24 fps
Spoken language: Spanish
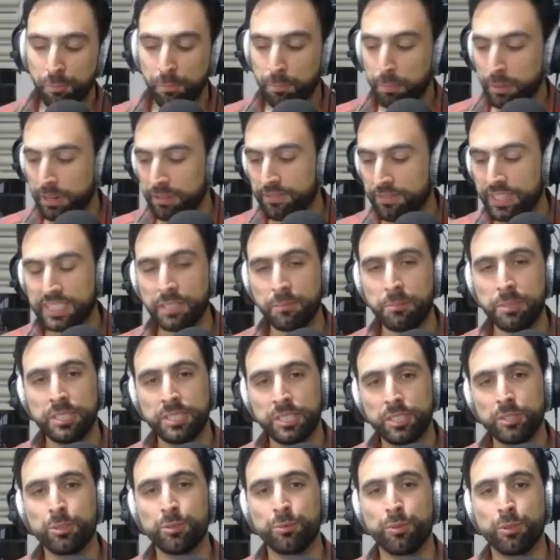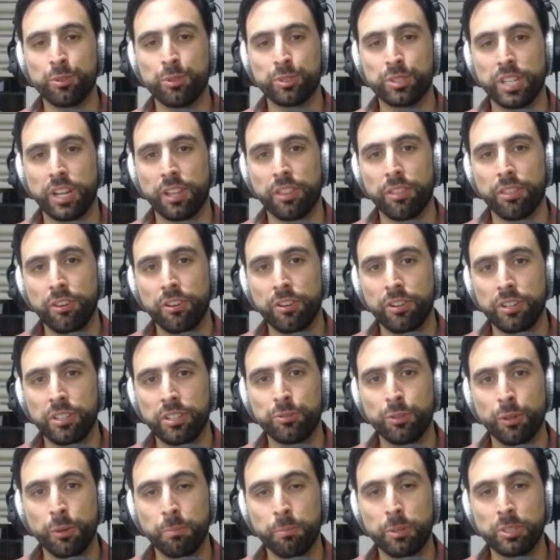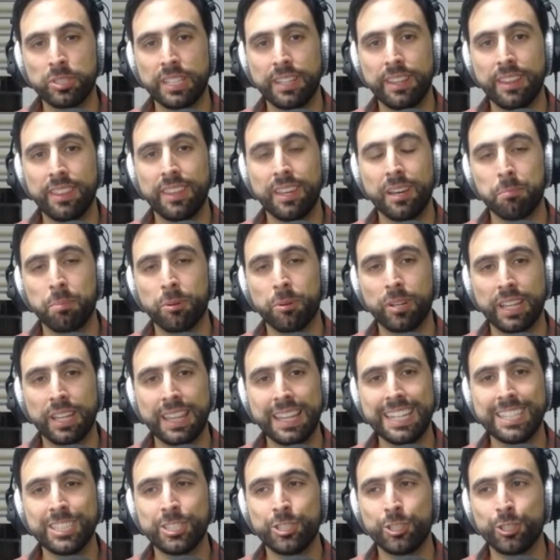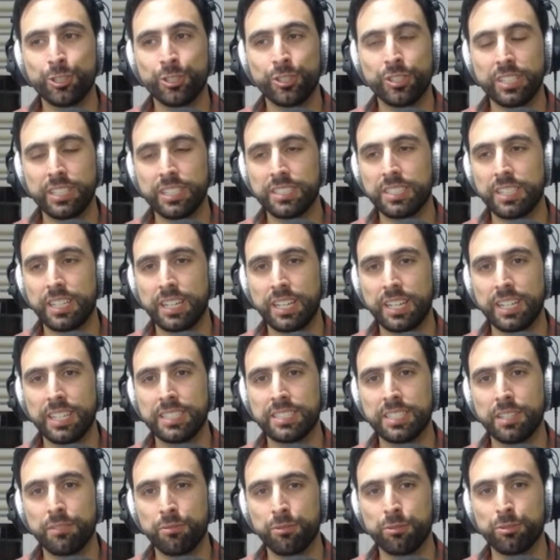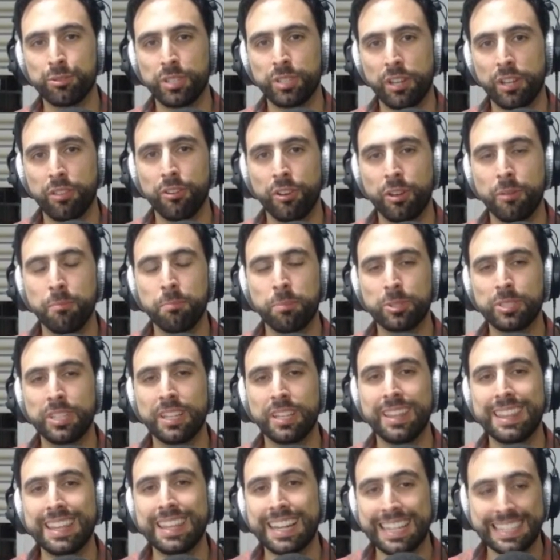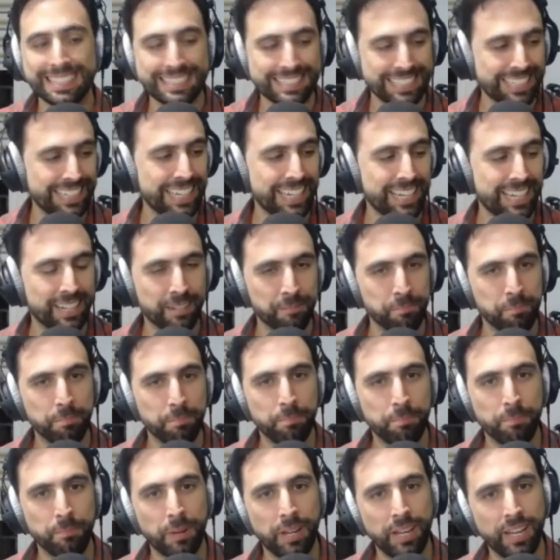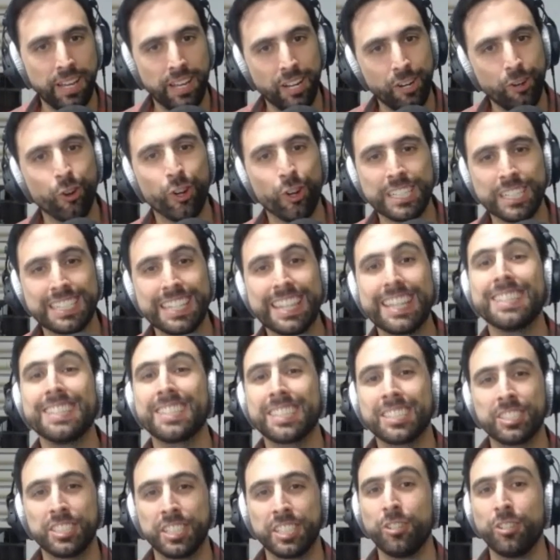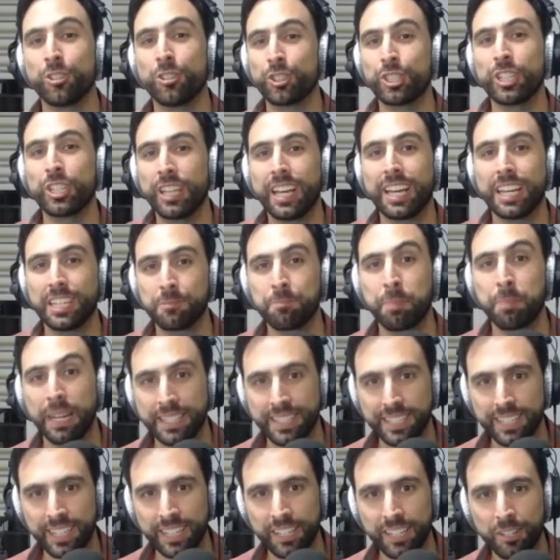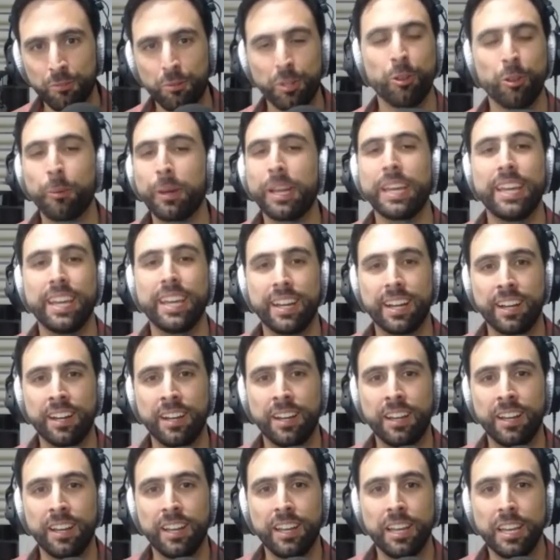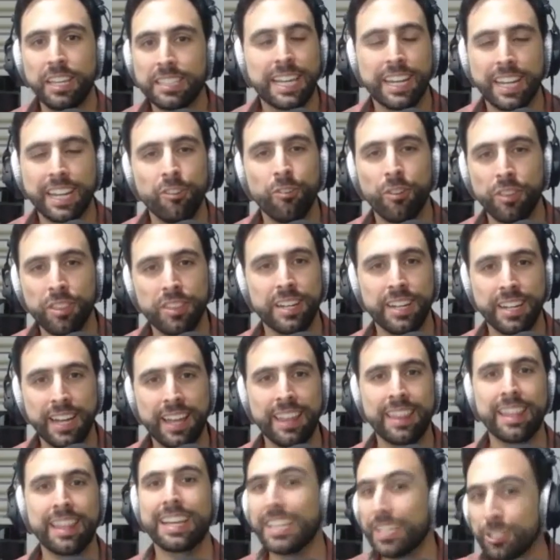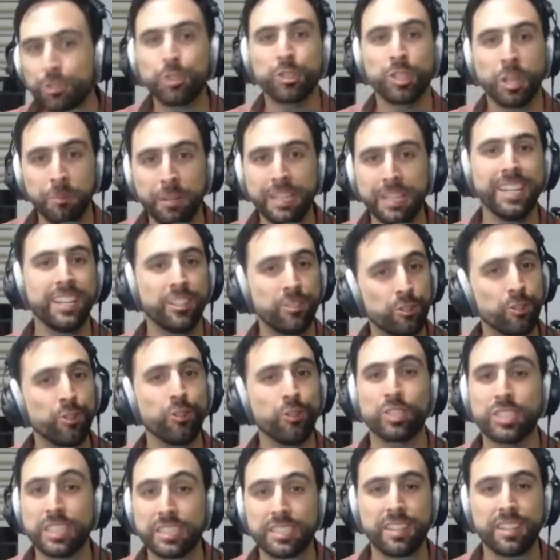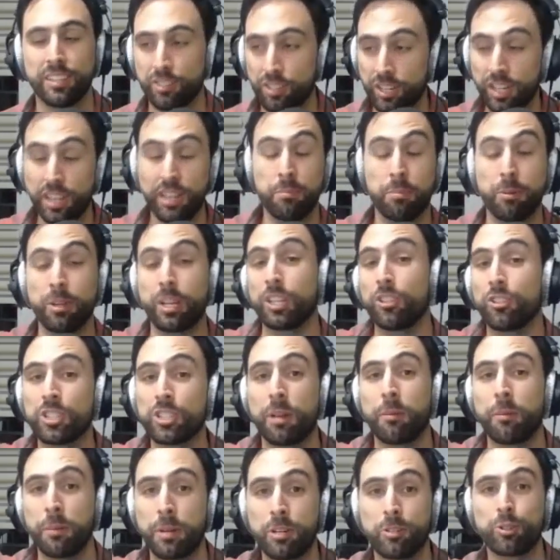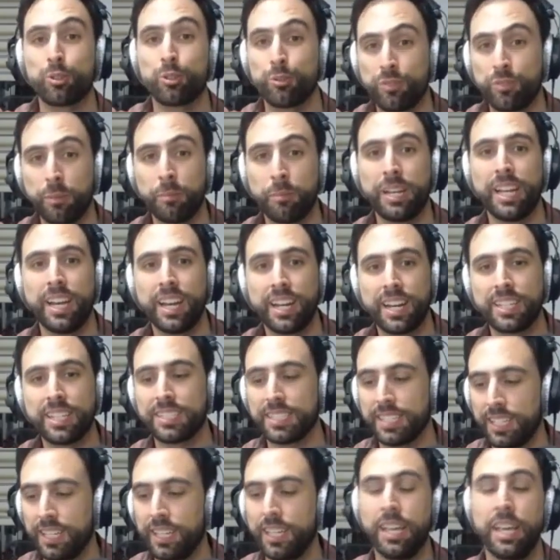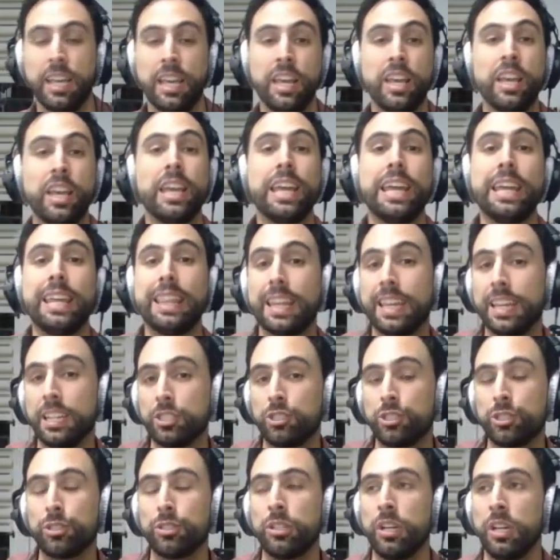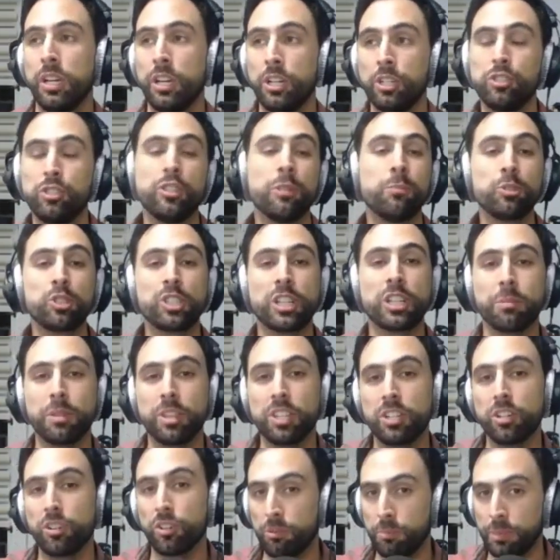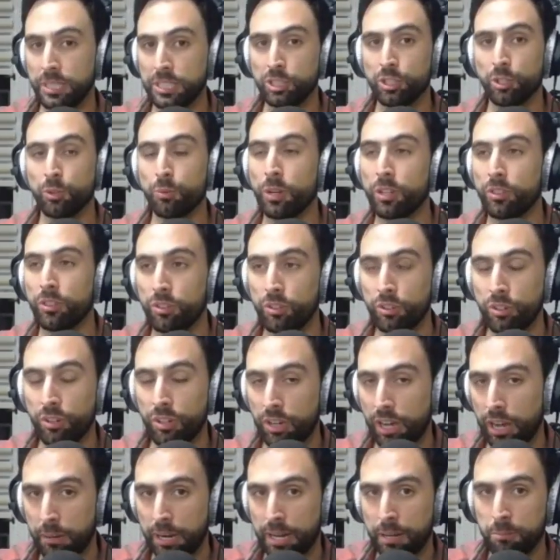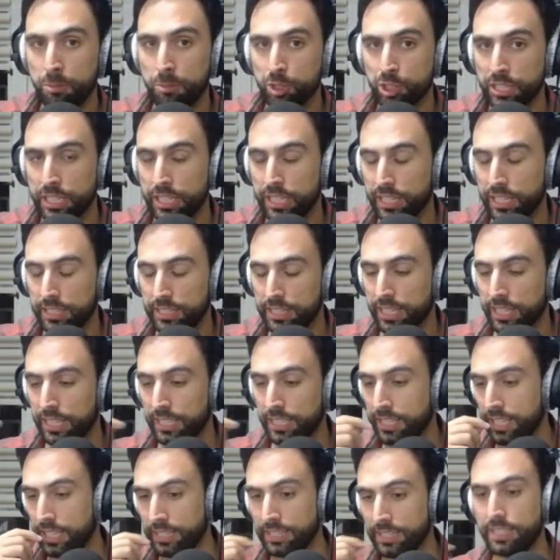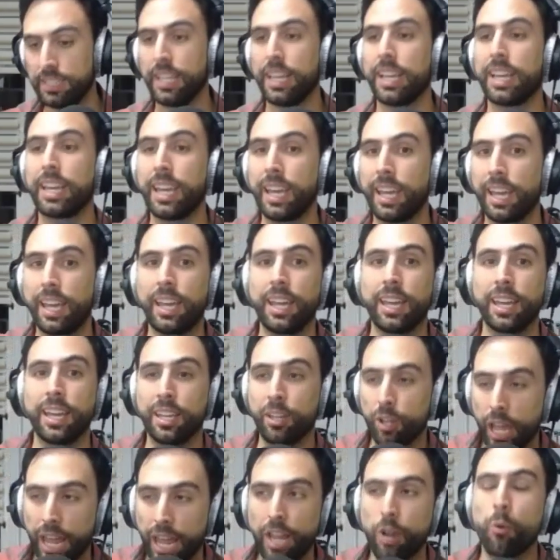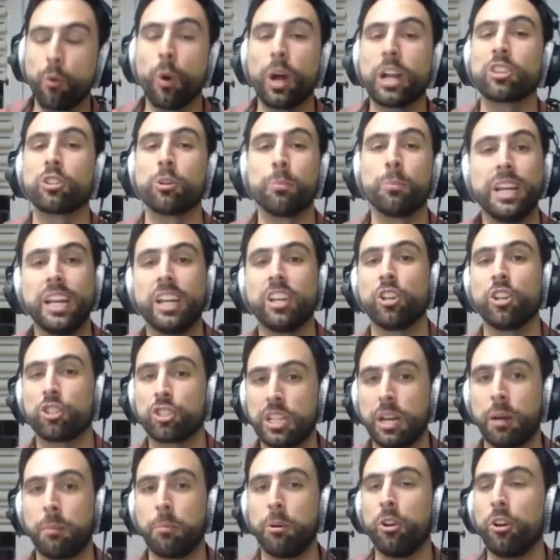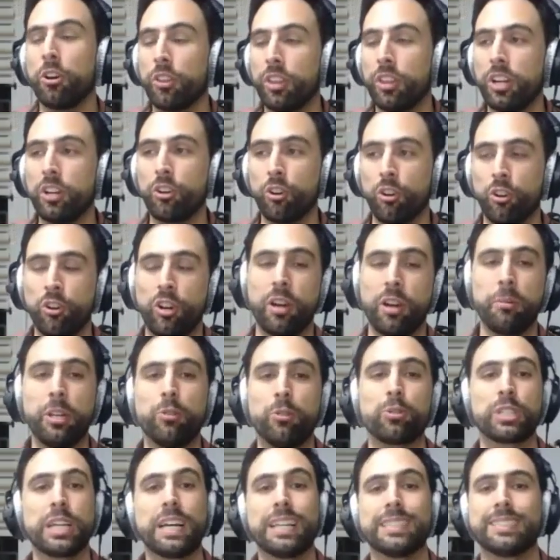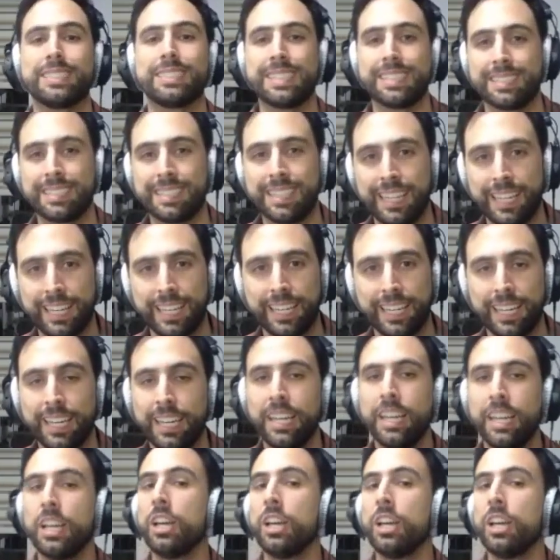perfectamente tu frustración y tu impotencia, porque de hecho esa, frustración e impotencia la tenían eh, los residentes chinos en España, cuando veían, es que aquí no hacen nada y eso está viniendo y no estáis haciendo nada, porque ellos hablaban con sus familiares y, de hecho yo muchas veces lo comento cuando hablamos de, de, que en cuarto milenio se habló del coronavirus antes de que,